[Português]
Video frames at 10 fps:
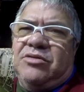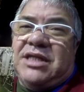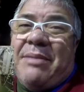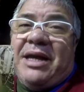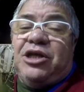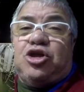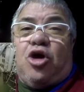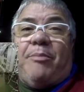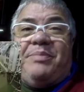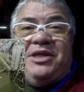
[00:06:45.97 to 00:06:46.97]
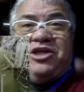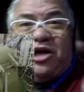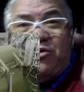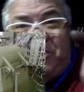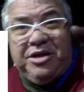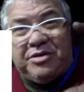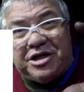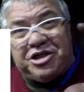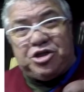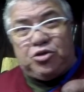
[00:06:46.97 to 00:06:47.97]
Sabe aquele copinho de alumínio que
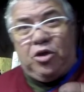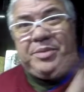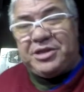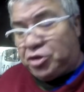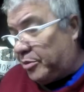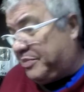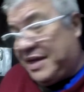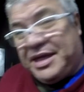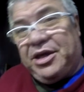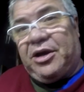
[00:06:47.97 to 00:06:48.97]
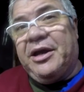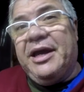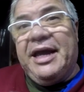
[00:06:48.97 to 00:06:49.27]
a gente compra? Esse copinho aqui, ó.